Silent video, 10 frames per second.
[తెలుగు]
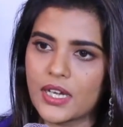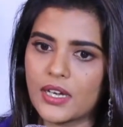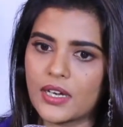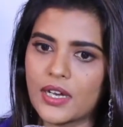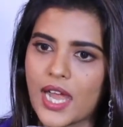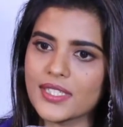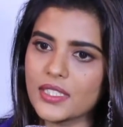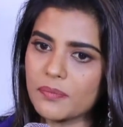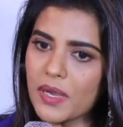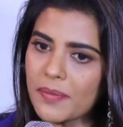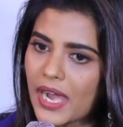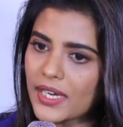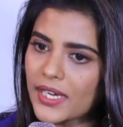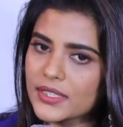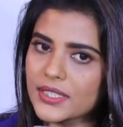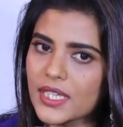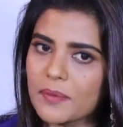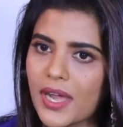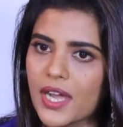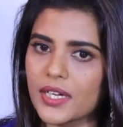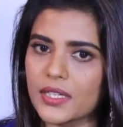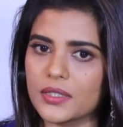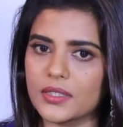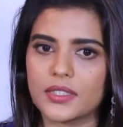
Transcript: ఆ సినిమా బాగా వెళ్తుందా బాగా